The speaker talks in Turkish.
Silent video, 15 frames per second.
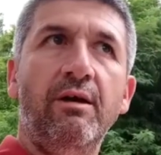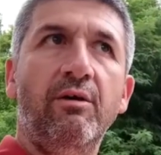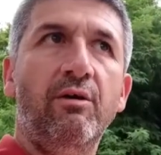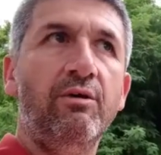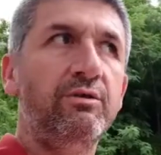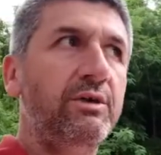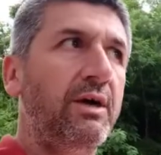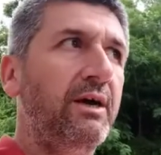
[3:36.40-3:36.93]

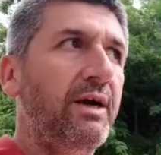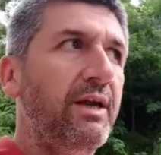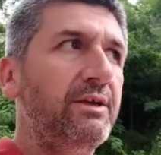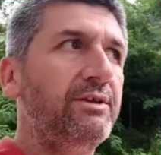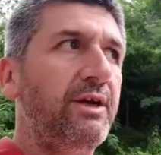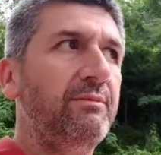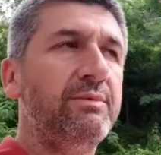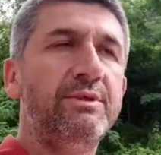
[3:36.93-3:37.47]
O yüzden
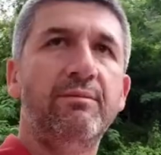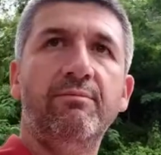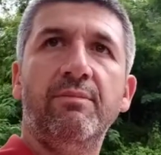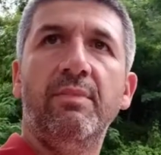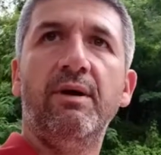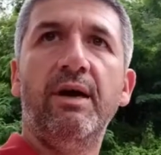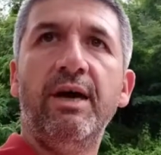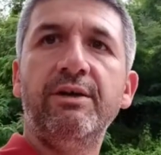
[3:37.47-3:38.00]
Karaçay bizim
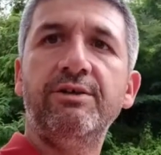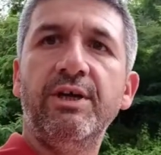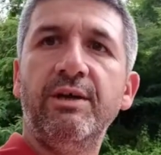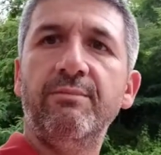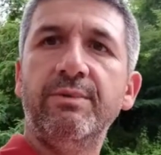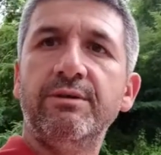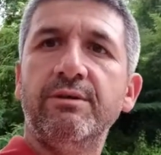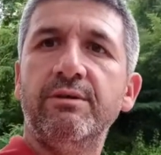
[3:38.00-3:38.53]
her
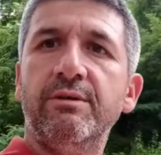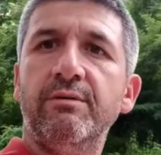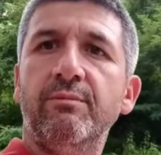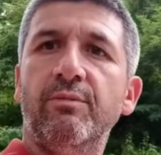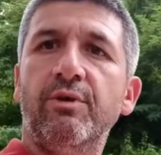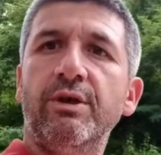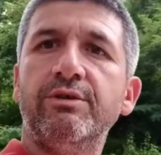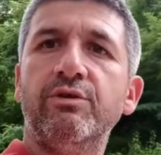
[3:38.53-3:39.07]
şeyimiz.
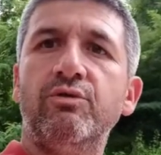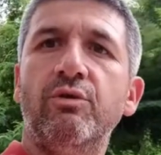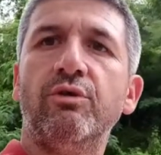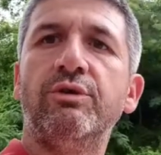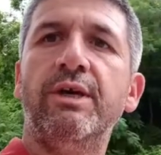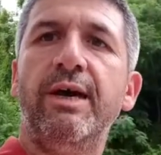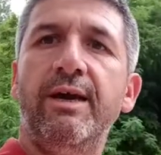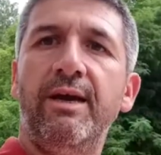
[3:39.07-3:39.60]
Burası
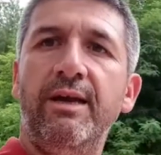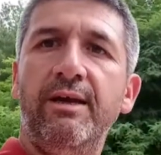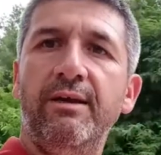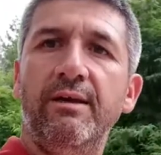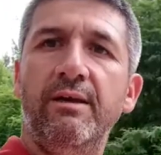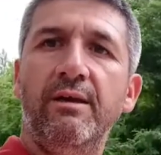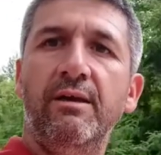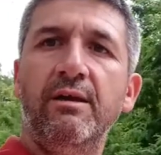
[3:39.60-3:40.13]
çok değerli.
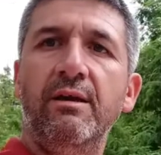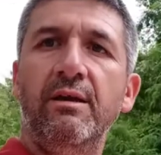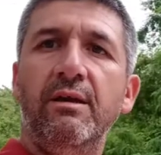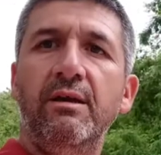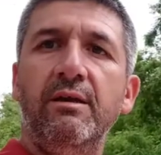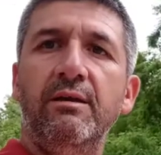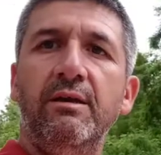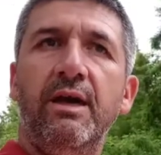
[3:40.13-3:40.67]

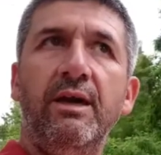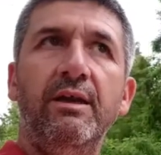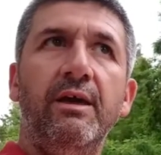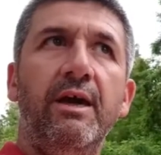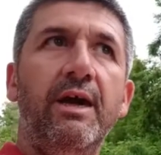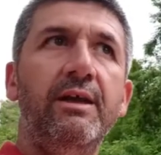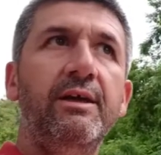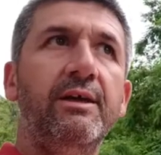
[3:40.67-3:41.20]
Yani
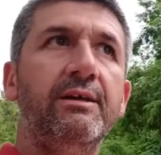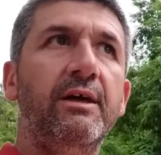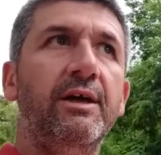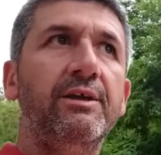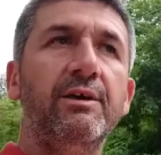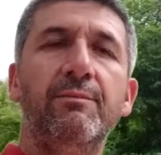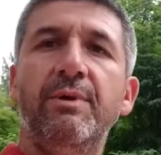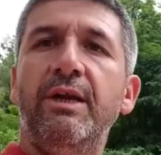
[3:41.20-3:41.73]
her yerde
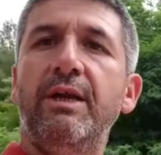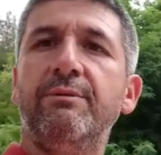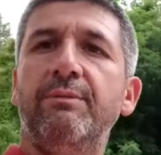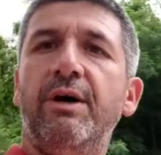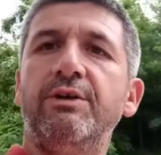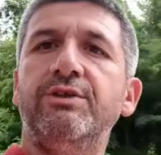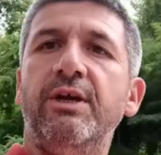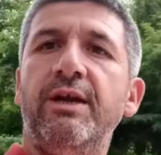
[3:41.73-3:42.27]
artık millet
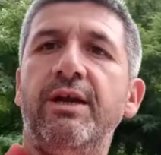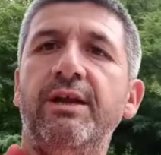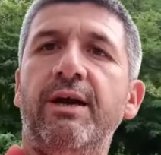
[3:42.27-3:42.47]
bahçeleri